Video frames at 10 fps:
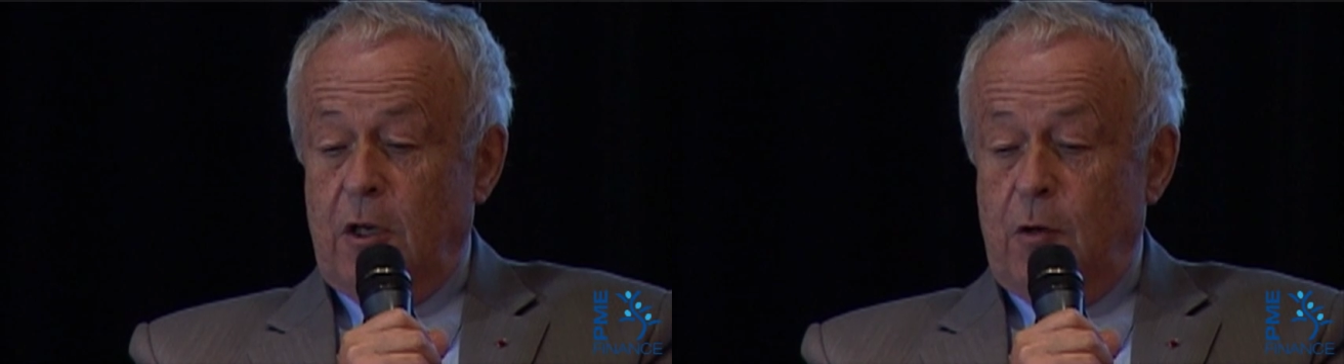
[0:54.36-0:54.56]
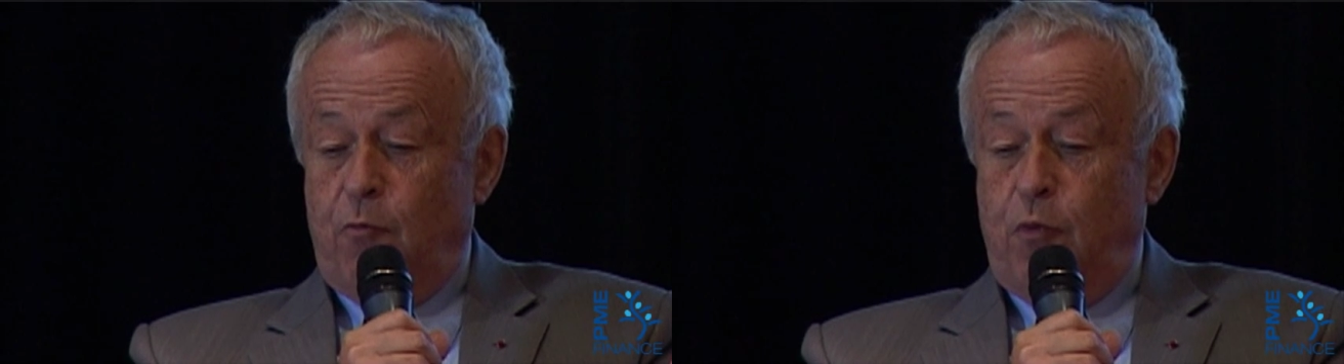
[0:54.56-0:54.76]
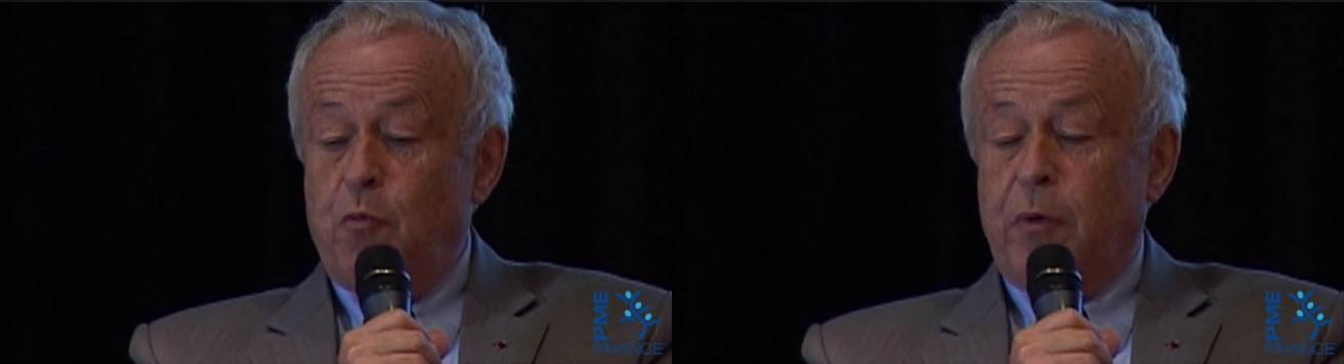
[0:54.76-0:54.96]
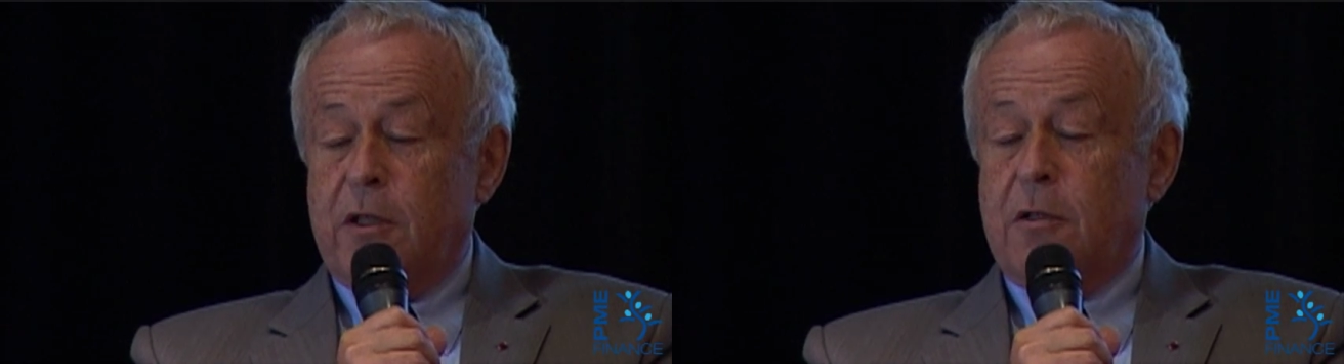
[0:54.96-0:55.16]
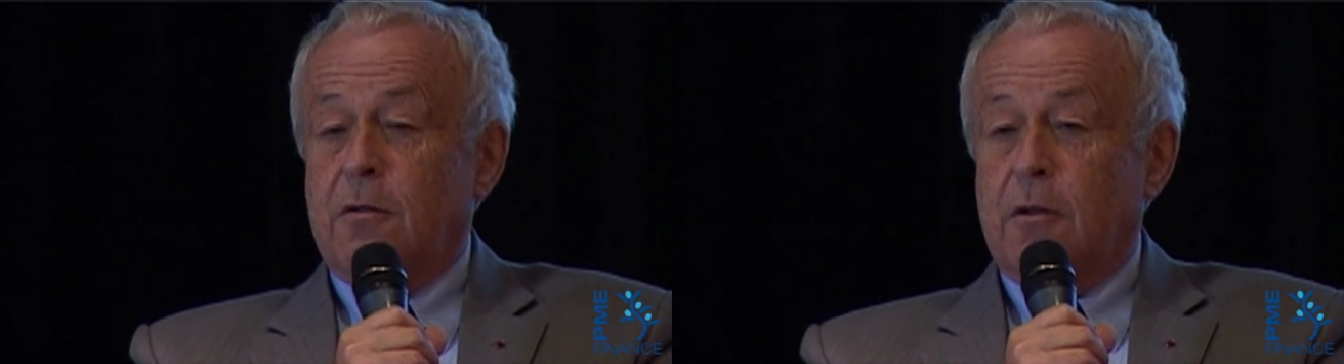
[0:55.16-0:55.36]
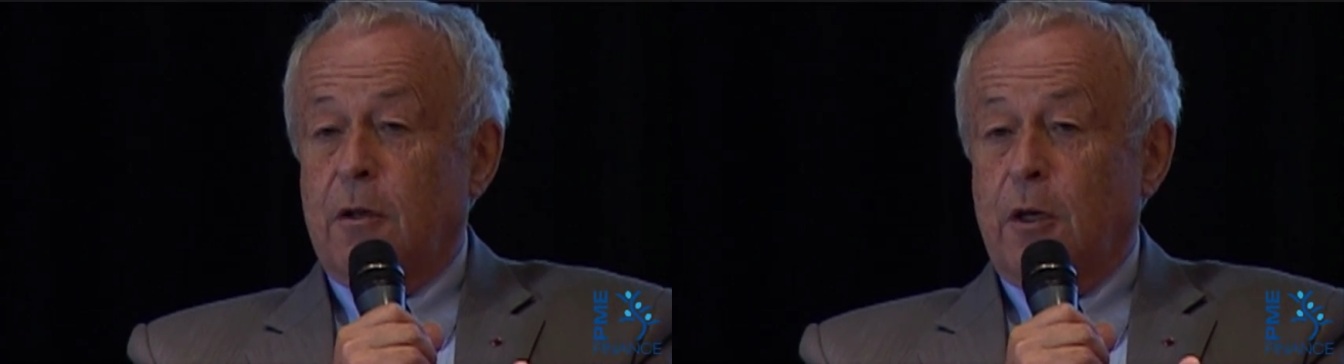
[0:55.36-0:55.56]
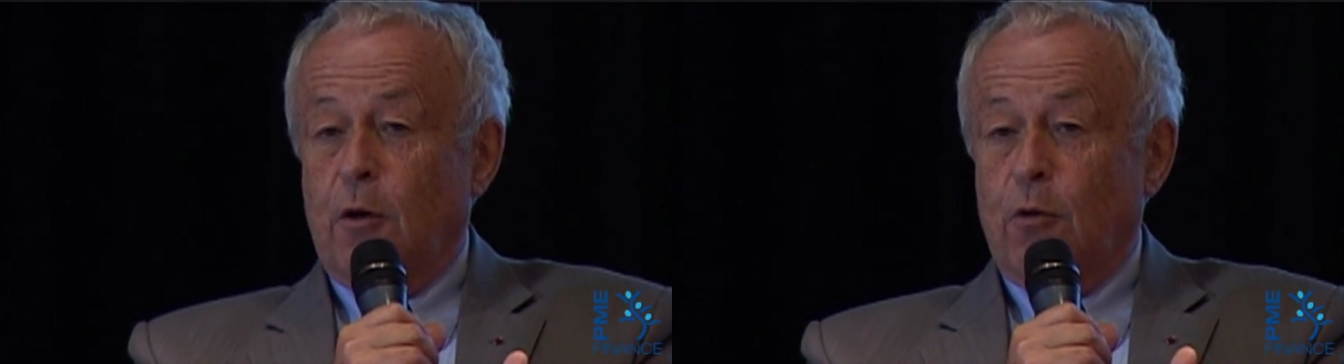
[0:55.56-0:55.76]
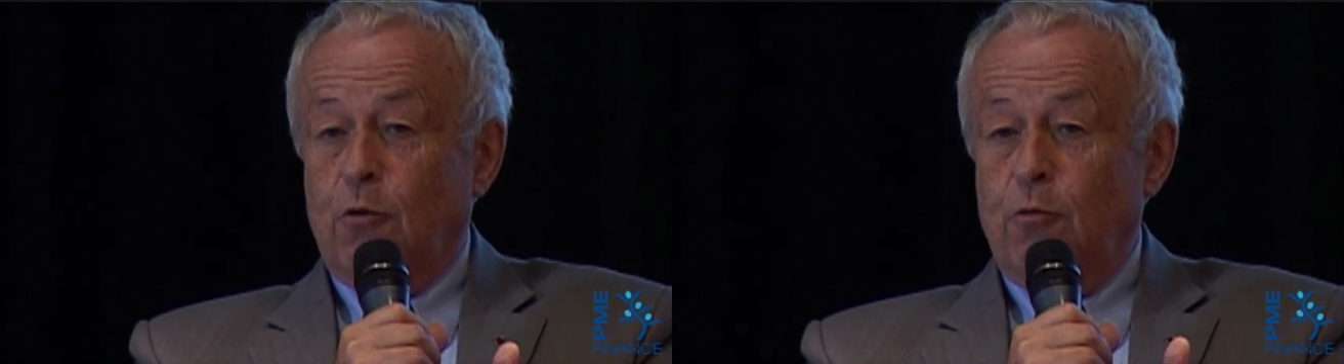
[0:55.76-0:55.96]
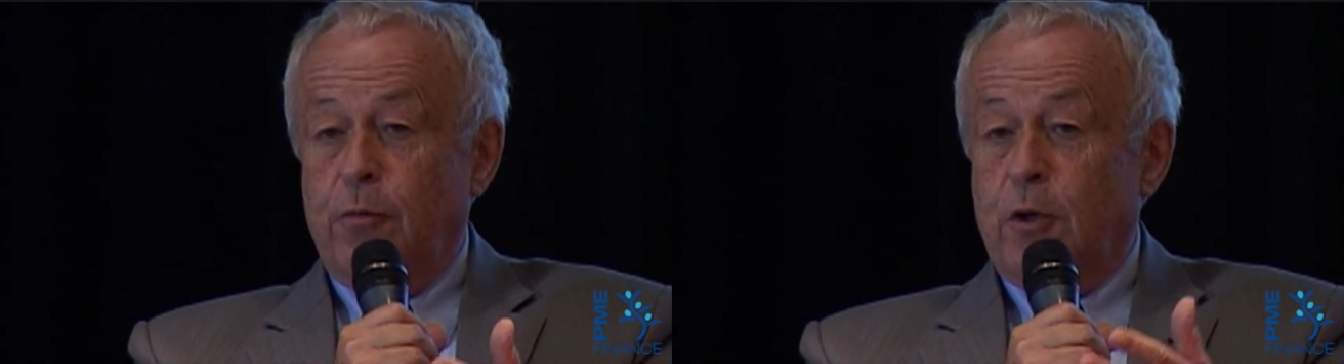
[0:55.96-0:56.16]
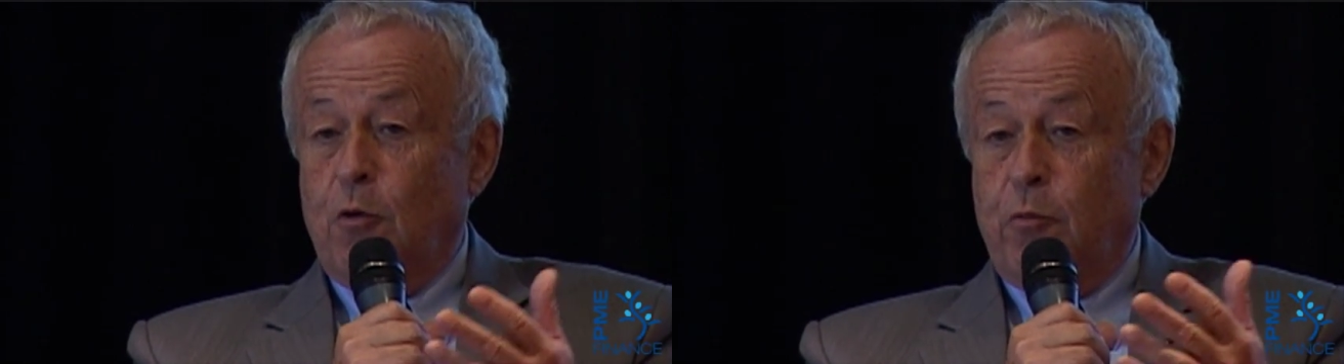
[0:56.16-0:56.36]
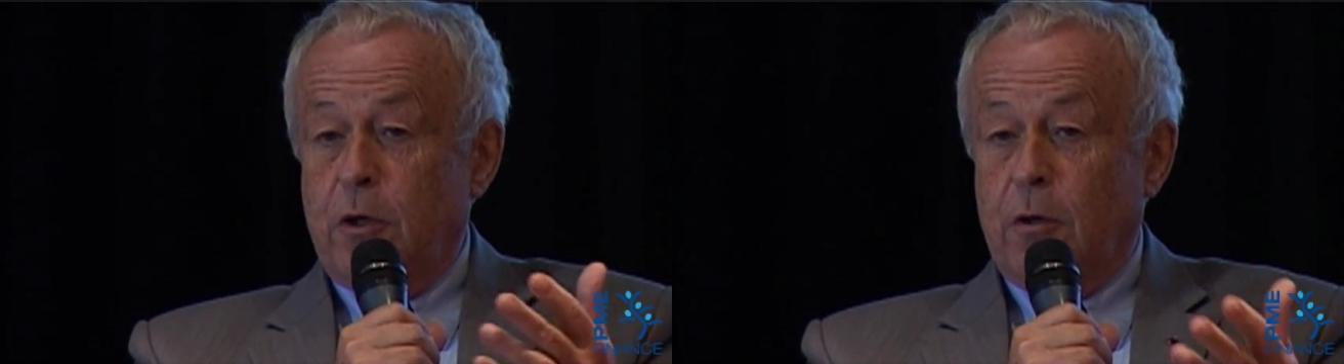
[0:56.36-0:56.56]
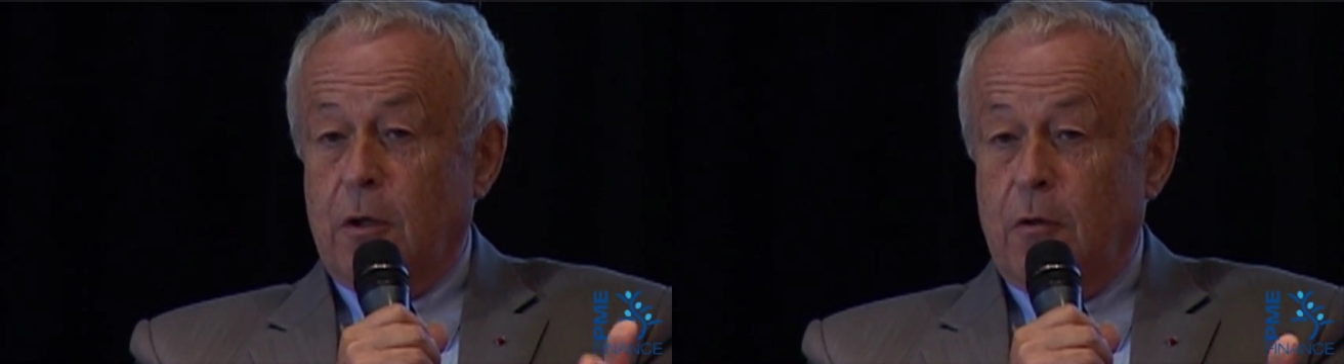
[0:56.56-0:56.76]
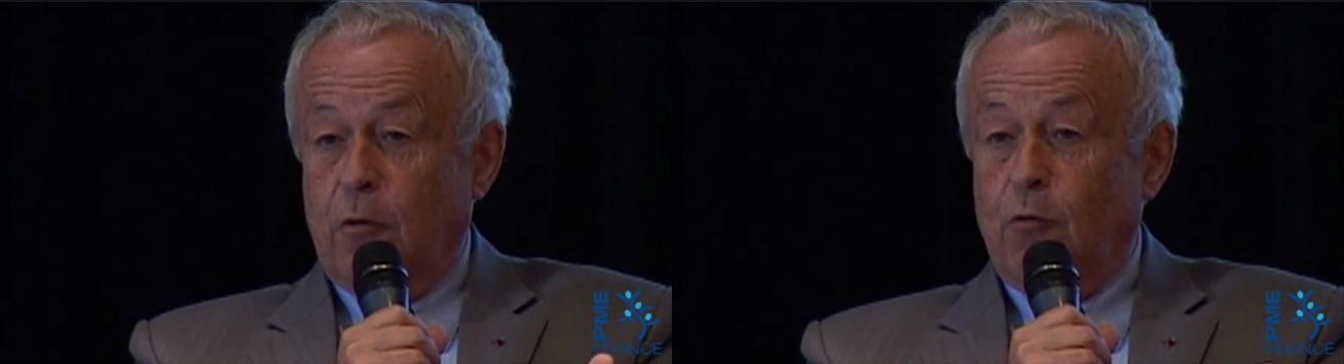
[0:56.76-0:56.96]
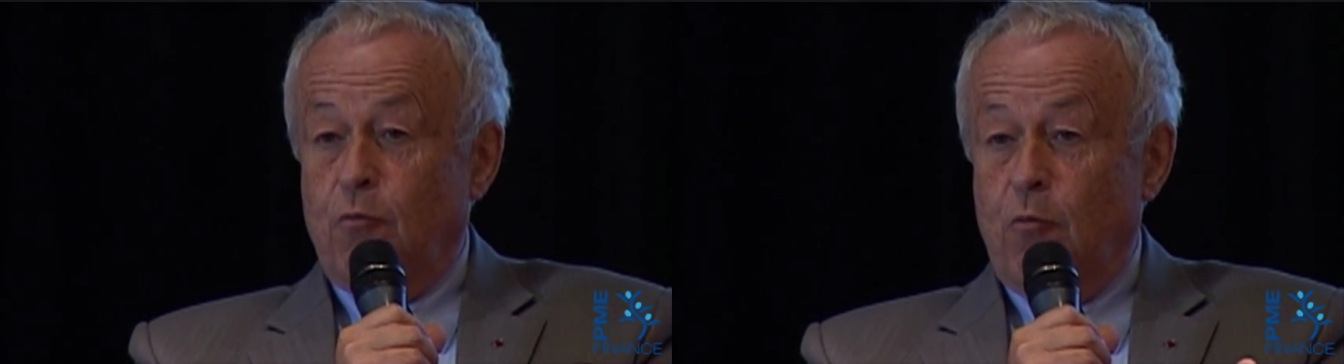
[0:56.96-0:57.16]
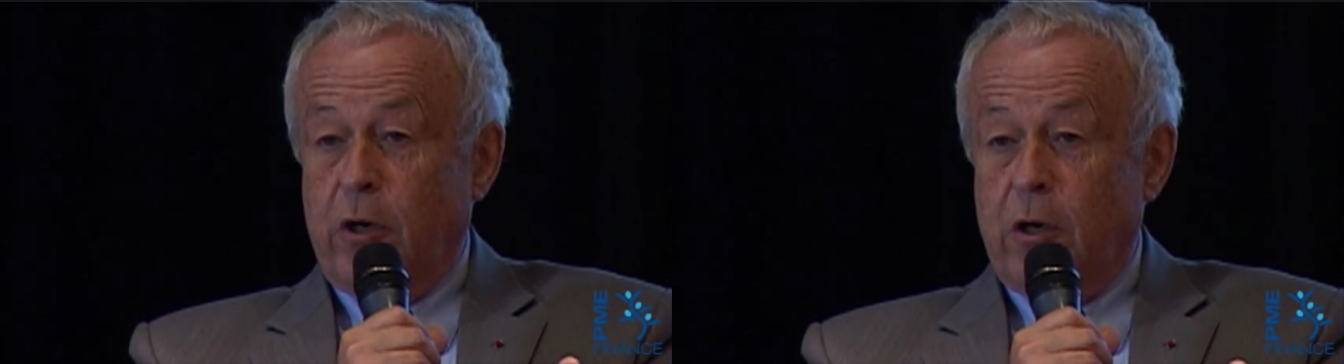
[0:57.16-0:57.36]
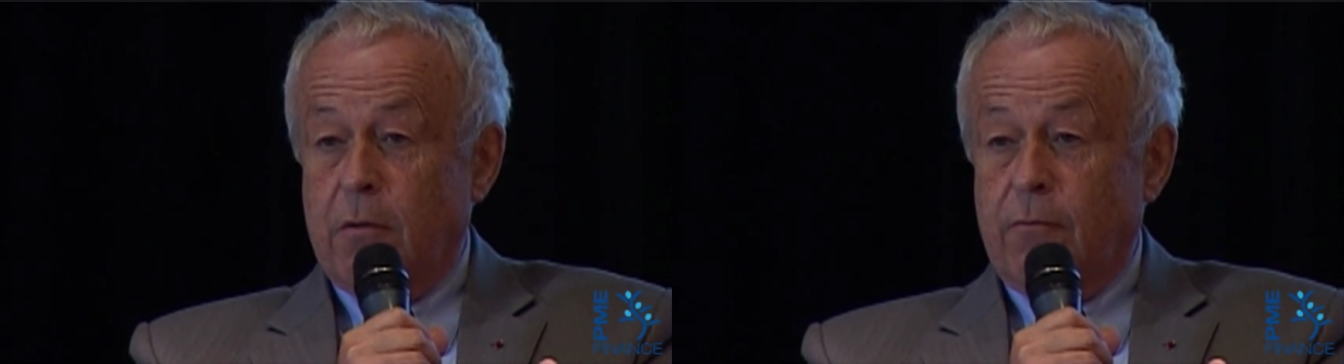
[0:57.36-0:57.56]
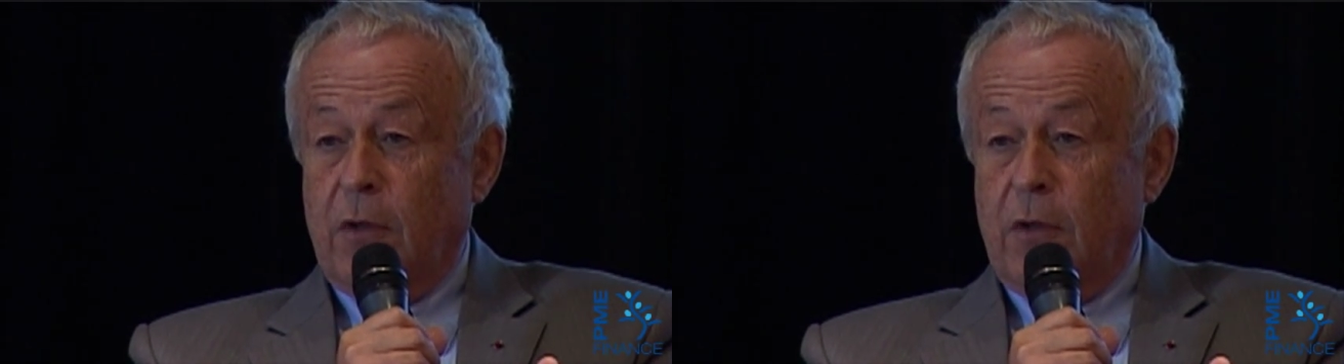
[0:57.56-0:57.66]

n'est plus présente dans des grands groupes, y compris dans des groupes moyens,